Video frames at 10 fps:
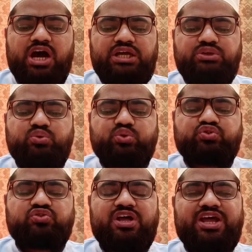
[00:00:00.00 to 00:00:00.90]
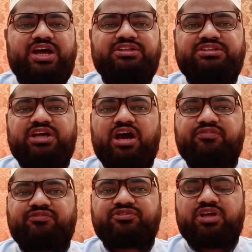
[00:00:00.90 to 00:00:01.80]
अयुसलात
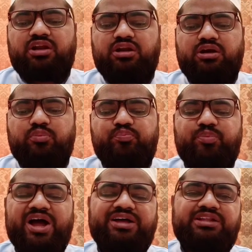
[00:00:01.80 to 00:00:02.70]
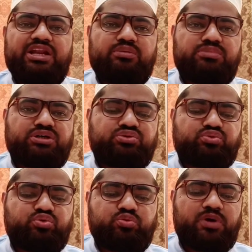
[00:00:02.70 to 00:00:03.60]
अफजल बादल
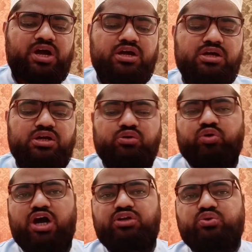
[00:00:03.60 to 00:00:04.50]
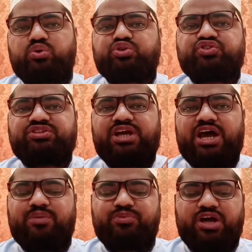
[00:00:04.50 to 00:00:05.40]
मकतूबा व
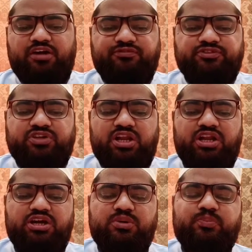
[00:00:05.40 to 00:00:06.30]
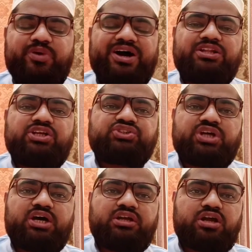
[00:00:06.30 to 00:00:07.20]
अयुसयाम अफजल बाद
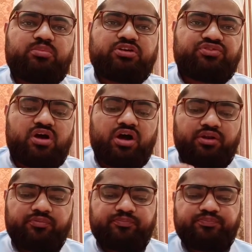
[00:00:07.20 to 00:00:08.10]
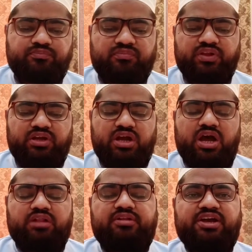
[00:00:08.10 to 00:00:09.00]
शहरी रमज़ान
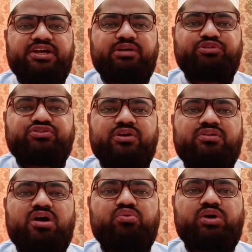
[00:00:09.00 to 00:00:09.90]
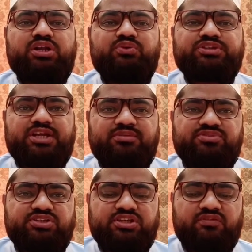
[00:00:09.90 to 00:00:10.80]
अल्लाह के नबी सल्लल्लाहु अलैहि वसल्लम
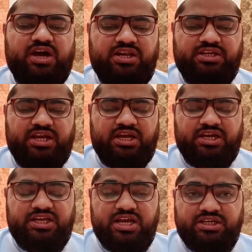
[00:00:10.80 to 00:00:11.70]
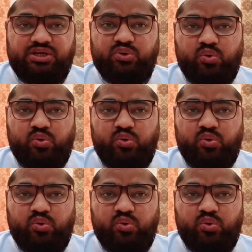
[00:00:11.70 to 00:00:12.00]
से सवाल किया गया कि